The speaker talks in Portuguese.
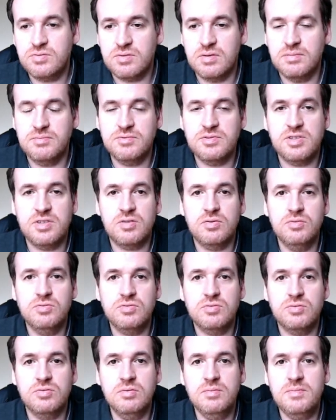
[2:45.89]
como de
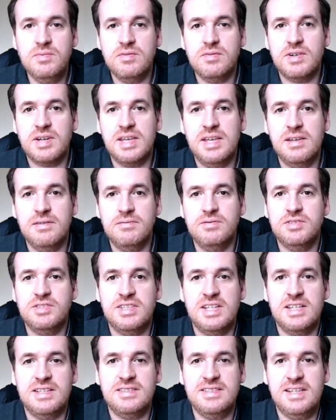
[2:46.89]
costume, um arquivo
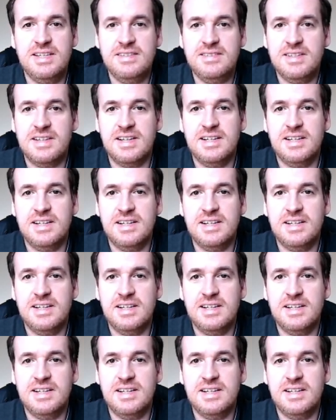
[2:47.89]
CSS,